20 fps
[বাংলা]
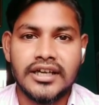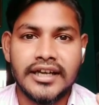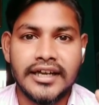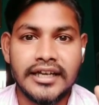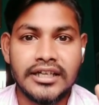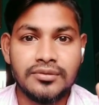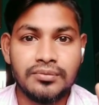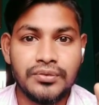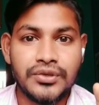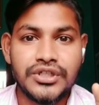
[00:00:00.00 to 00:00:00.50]
এই
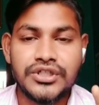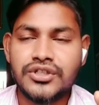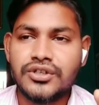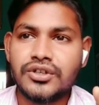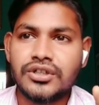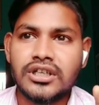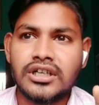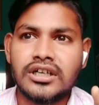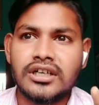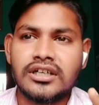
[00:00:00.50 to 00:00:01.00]

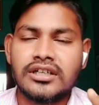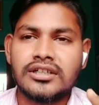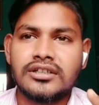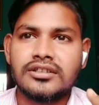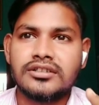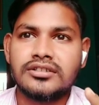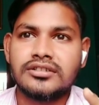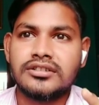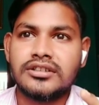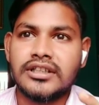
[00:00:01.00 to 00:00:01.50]
ভিডিওটা
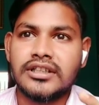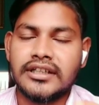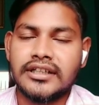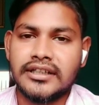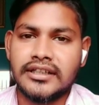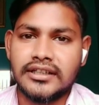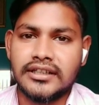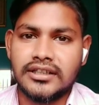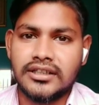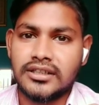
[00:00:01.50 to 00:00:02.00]

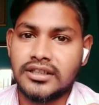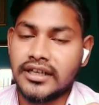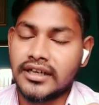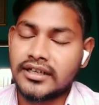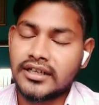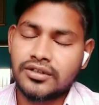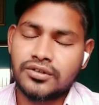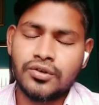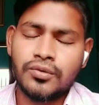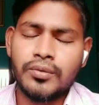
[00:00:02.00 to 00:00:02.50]
দেখা
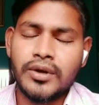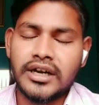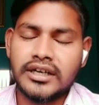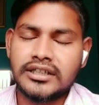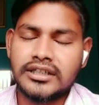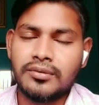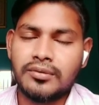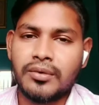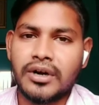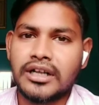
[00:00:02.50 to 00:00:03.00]
খুব
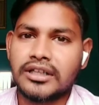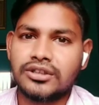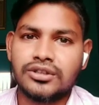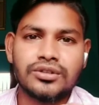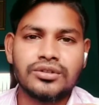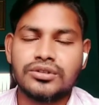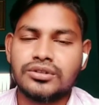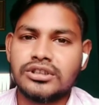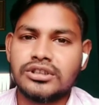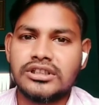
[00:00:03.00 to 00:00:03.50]
একটা মারাত্মক
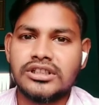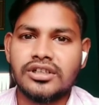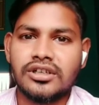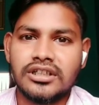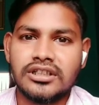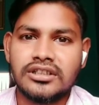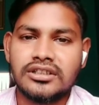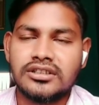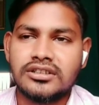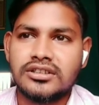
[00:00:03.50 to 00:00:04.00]
ক্ষতি হয়
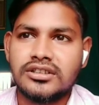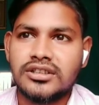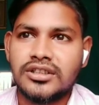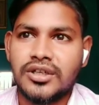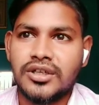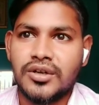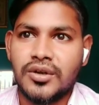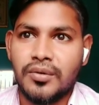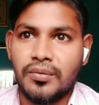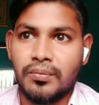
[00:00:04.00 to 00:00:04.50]

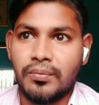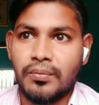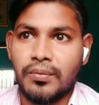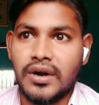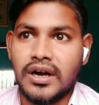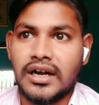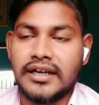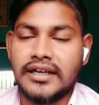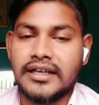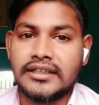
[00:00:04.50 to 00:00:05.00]
বা
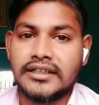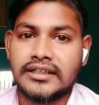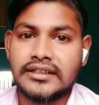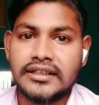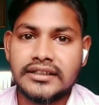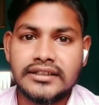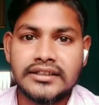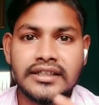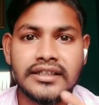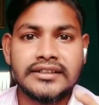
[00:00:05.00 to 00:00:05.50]
এটা
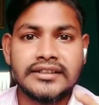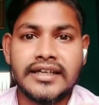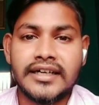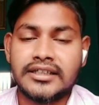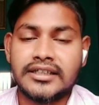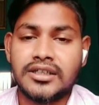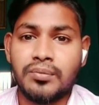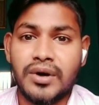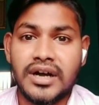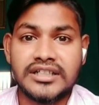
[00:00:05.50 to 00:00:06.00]
দেখতে দেখতে
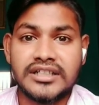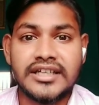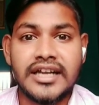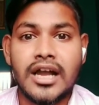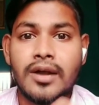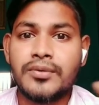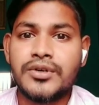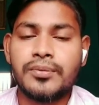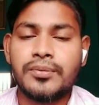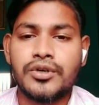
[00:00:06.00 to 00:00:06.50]
একটা বাজে
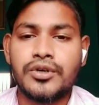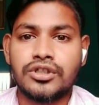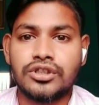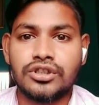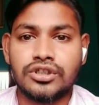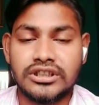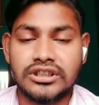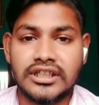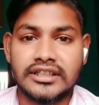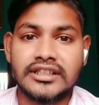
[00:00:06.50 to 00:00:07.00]
হ্যাবিটে পরিণত
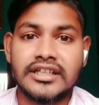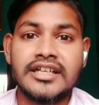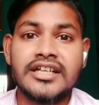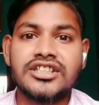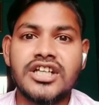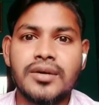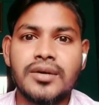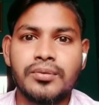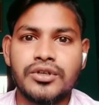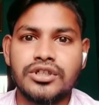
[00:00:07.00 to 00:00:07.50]
হয় একটা
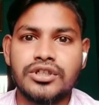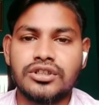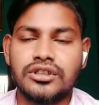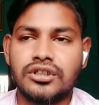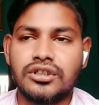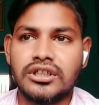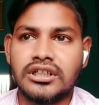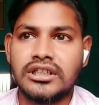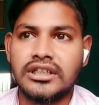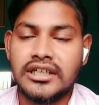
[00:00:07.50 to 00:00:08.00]
নেশায় পরিণত
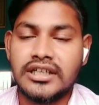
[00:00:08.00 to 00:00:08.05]
হয়